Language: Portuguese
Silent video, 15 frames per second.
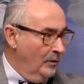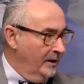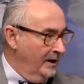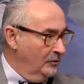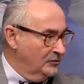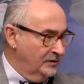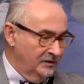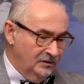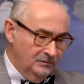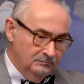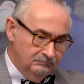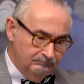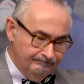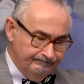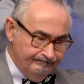o cara, ou seja,
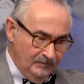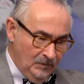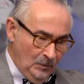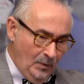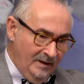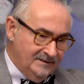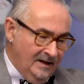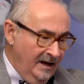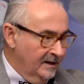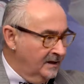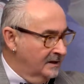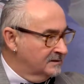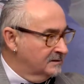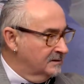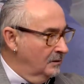essa
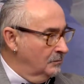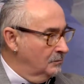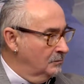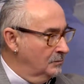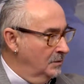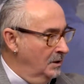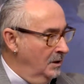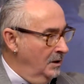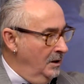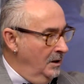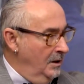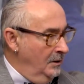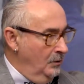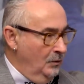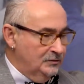relação.
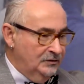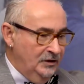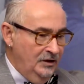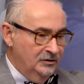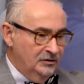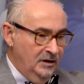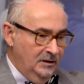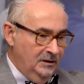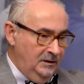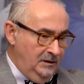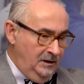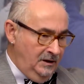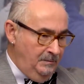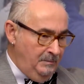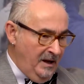Ou seja,
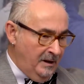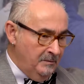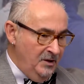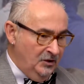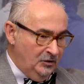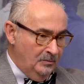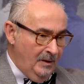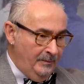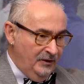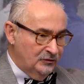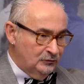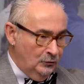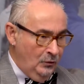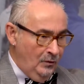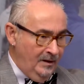o que permite uma
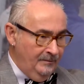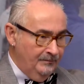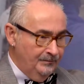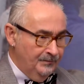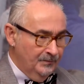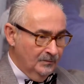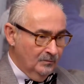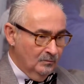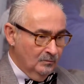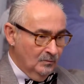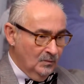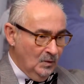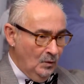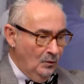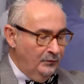pessoa
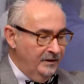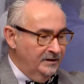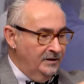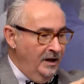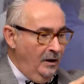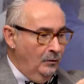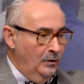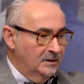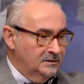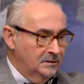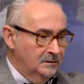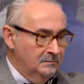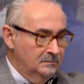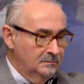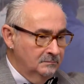ofender a
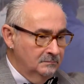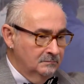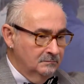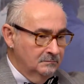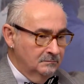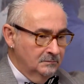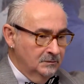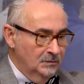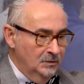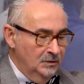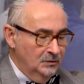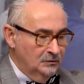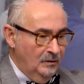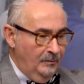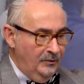outra
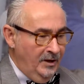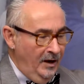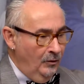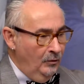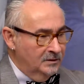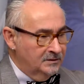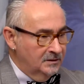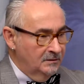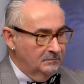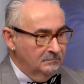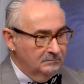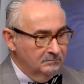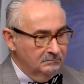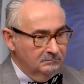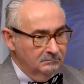só porque a outra
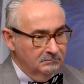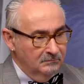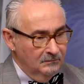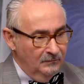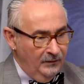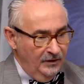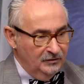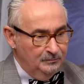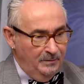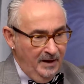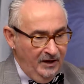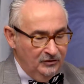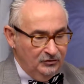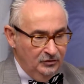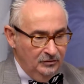faz
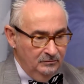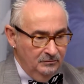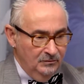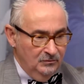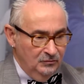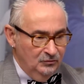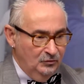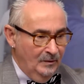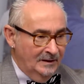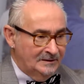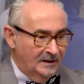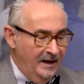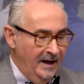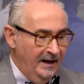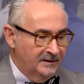parte de um
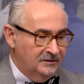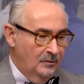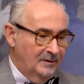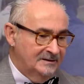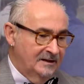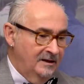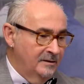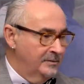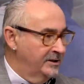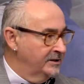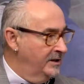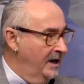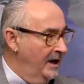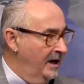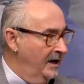atleta, uma
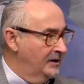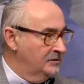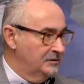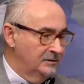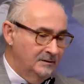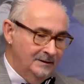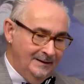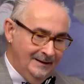celebridade,